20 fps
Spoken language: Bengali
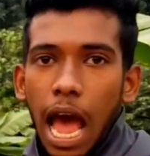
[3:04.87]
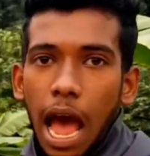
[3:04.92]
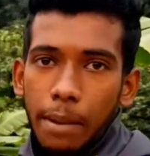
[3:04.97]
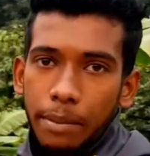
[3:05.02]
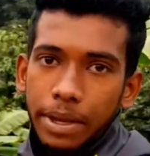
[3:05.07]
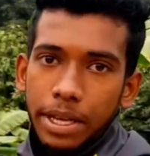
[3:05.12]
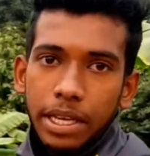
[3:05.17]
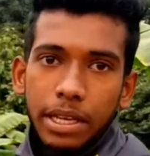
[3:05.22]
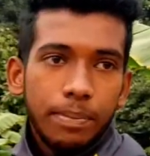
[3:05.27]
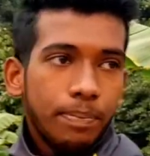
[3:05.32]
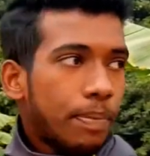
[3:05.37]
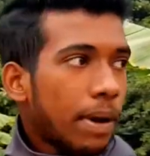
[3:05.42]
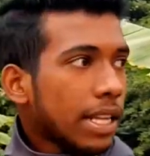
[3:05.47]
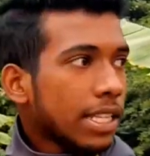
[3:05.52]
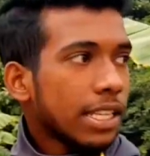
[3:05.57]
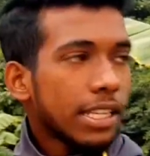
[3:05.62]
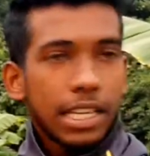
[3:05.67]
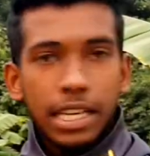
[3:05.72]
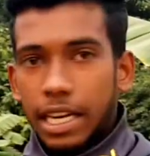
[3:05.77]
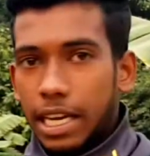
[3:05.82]
আমি পাঁচ
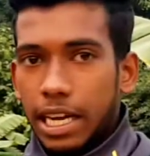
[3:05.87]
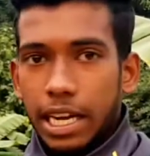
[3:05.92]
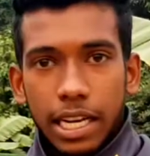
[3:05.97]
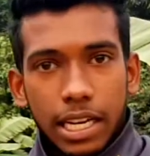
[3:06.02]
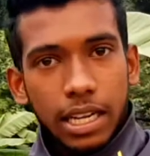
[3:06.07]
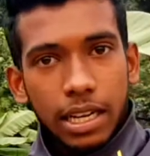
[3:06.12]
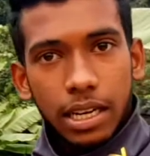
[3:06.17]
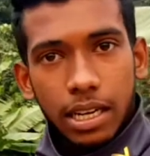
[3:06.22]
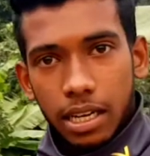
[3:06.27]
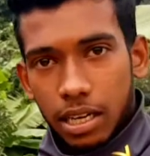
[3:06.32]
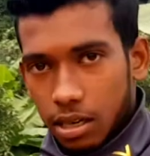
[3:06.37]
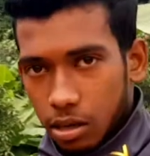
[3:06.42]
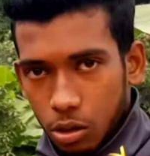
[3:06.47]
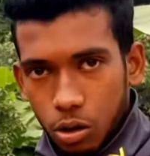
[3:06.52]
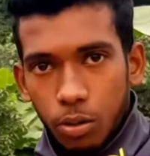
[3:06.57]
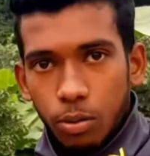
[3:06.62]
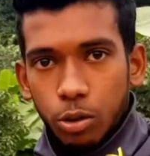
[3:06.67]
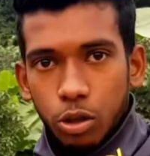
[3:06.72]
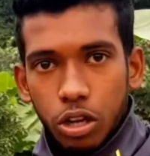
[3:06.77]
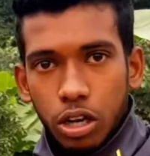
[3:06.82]
হাজার টাকার
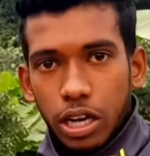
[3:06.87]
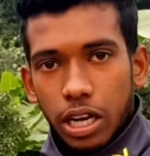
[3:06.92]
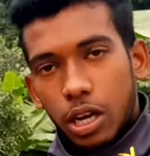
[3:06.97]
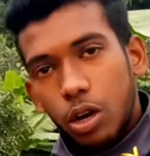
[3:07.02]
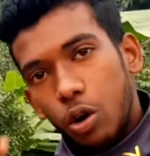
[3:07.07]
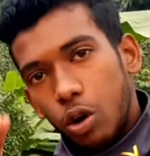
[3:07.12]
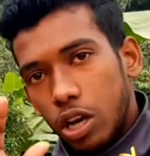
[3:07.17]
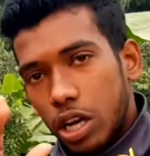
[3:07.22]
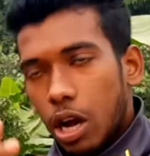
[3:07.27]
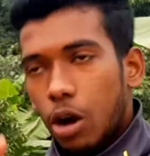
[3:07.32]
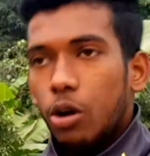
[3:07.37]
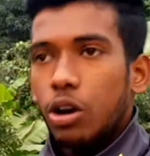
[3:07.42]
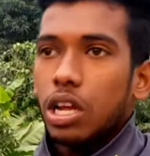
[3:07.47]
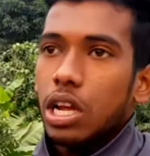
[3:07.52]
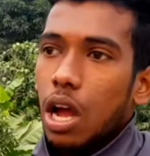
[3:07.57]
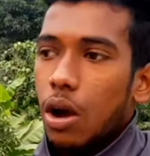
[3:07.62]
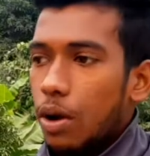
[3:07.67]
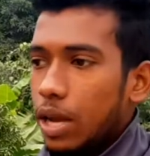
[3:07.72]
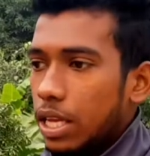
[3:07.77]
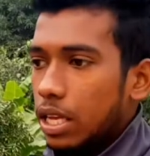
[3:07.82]
কবুতরটাকে ওই খাওয়ানে
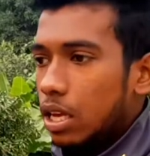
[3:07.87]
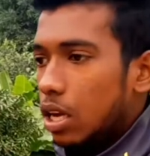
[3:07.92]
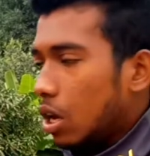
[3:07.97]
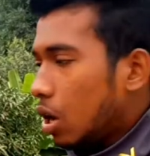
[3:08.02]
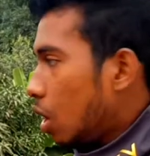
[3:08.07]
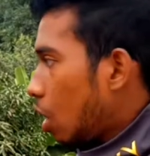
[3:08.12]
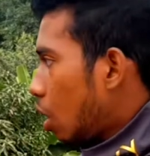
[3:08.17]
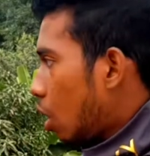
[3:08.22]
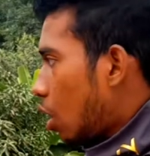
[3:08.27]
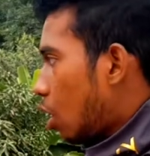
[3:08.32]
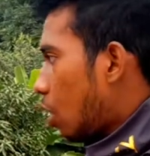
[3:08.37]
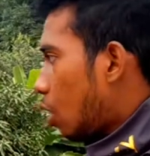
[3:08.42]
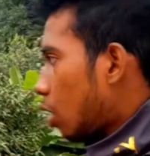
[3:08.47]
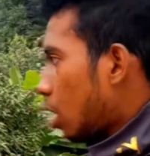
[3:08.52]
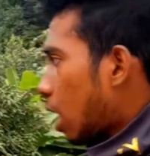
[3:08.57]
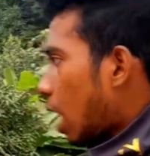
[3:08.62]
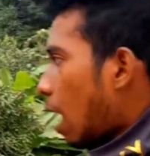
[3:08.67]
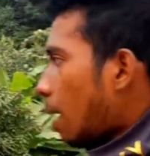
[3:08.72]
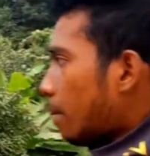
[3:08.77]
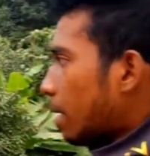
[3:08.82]
খাওয়াই কারণ
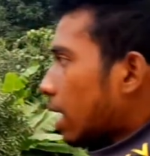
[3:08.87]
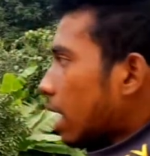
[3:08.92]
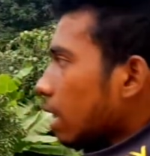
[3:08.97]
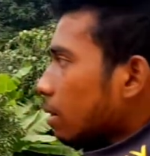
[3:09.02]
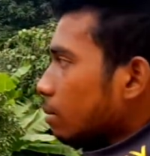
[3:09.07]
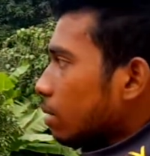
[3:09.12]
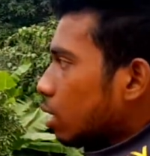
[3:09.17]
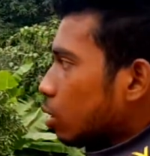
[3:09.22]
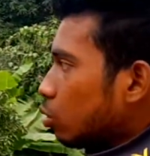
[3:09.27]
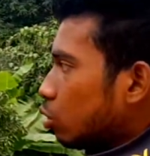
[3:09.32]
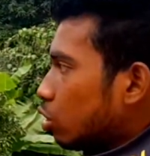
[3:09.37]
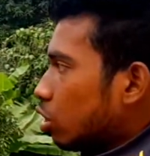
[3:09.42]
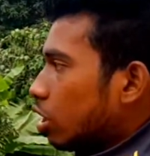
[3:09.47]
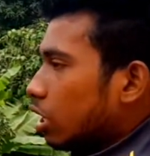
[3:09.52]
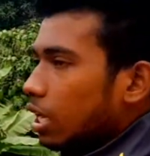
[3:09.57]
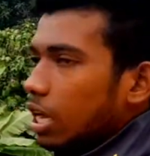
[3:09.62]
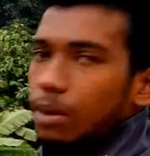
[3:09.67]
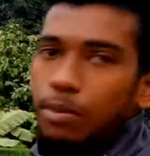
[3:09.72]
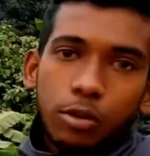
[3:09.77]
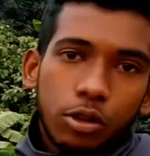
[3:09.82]
আমার আপনার দুইশো
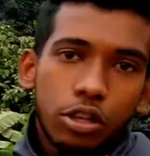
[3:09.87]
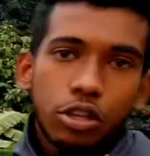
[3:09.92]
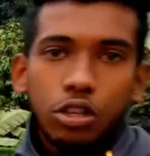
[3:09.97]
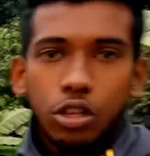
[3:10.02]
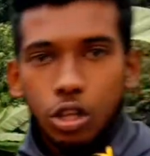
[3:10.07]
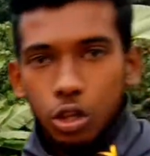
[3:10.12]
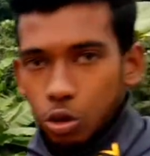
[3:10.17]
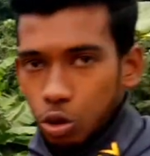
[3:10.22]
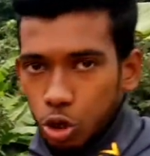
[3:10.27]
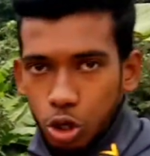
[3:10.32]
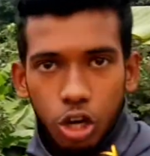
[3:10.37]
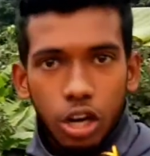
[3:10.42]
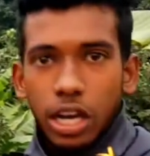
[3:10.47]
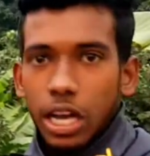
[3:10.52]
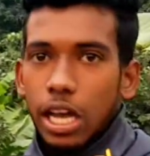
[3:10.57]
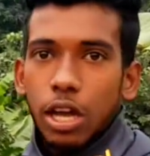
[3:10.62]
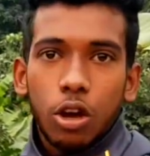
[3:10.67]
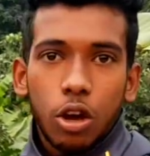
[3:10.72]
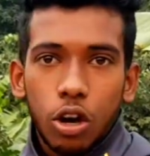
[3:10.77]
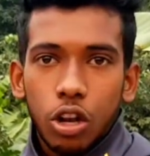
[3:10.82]
টাকার প্রতি যদি দুইশো
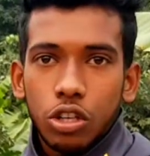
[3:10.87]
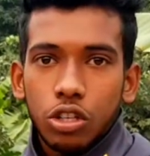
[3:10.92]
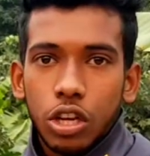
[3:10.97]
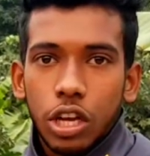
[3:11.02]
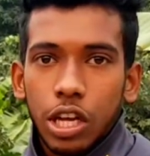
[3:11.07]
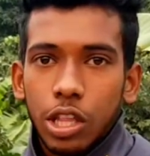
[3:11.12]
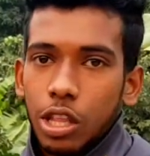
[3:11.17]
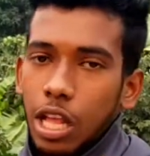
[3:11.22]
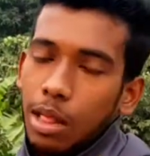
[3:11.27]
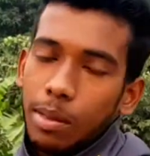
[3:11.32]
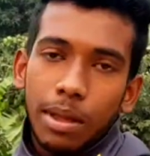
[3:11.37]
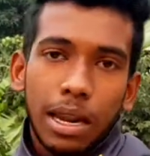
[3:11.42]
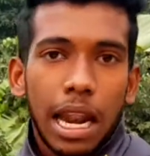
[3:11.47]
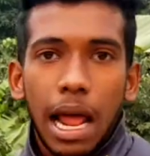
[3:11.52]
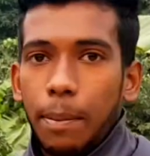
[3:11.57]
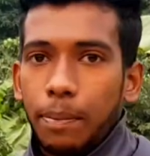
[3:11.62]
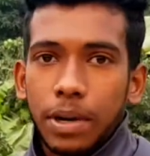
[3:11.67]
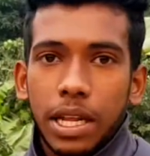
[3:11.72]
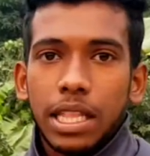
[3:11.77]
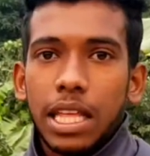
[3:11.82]
টাকায় খরচ হয় তা আপনার
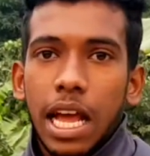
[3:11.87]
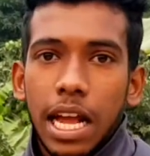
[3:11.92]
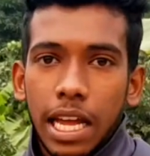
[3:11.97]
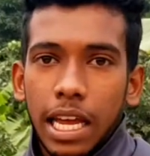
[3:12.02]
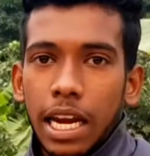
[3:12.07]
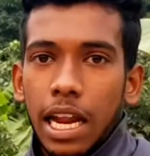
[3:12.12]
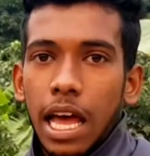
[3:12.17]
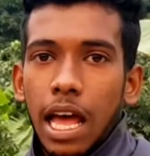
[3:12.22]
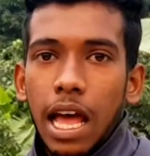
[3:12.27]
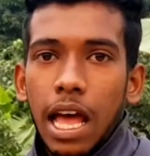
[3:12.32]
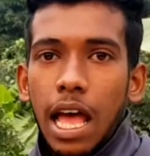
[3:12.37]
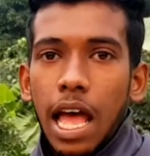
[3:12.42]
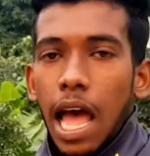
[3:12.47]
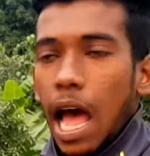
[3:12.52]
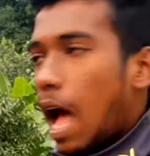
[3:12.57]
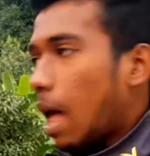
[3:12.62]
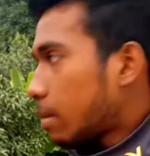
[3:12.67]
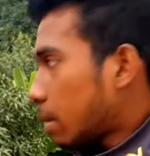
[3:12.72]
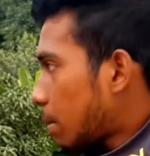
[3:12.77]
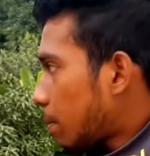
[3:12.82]
লাভটা থাকে না
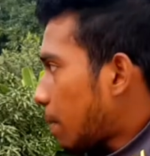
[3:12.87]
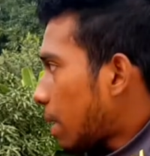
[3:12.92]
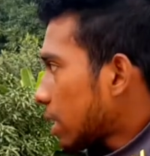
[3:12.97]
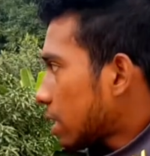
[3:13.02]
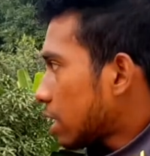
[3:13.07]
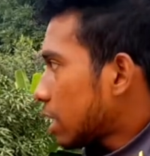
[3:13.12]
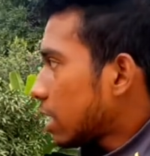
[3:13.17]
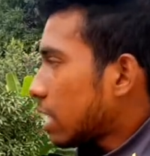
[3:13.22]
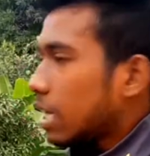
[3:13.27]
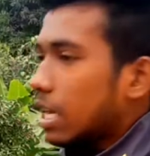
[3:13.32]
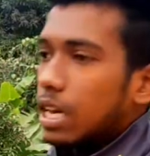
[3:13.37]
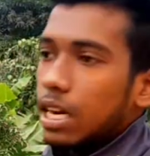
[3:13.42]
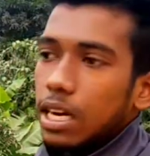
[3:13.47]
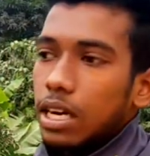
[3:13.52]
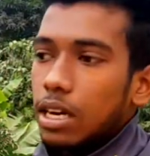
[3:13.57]
আপনার পাঁচ হাজার